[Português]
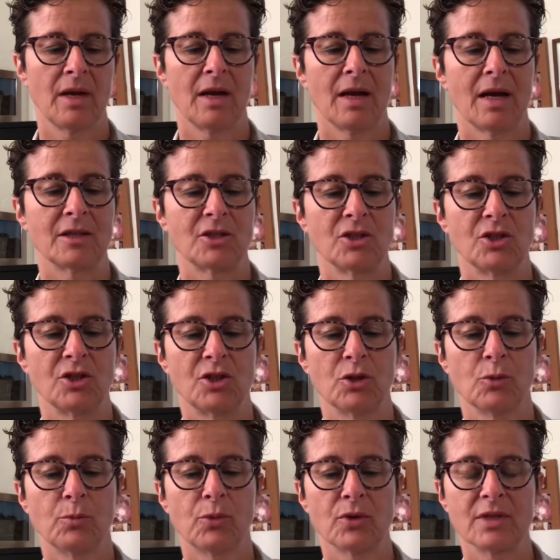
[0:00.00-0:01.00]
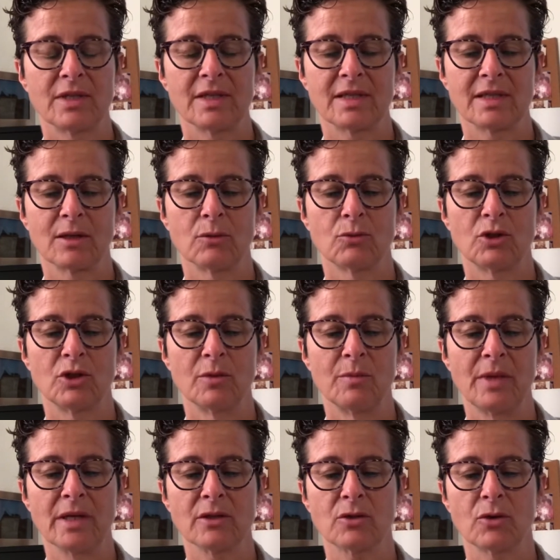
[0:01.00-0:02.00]
atingiu posição de
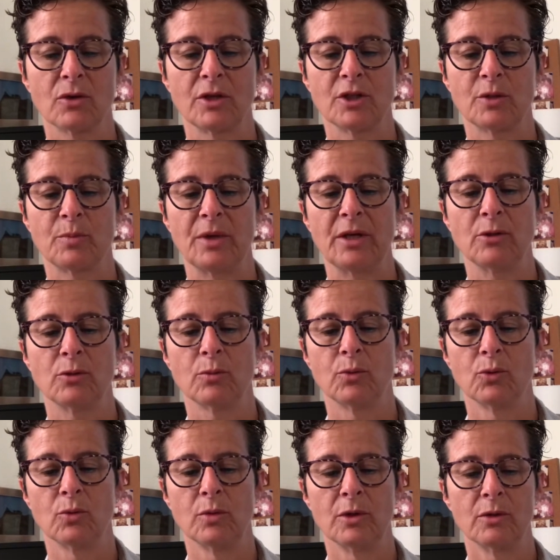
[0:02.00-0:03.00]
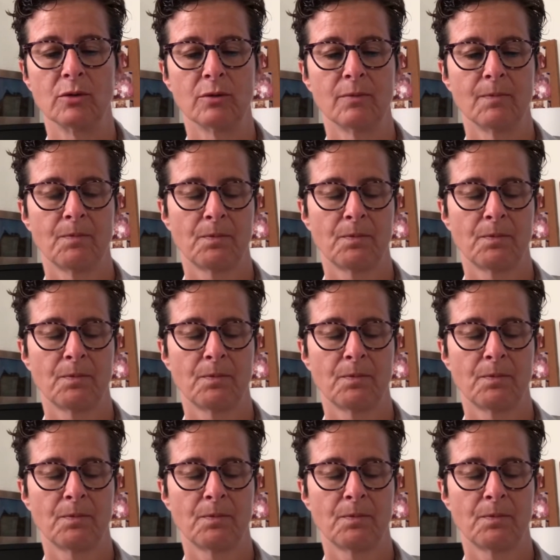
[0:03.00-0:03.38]
imenso respeito público.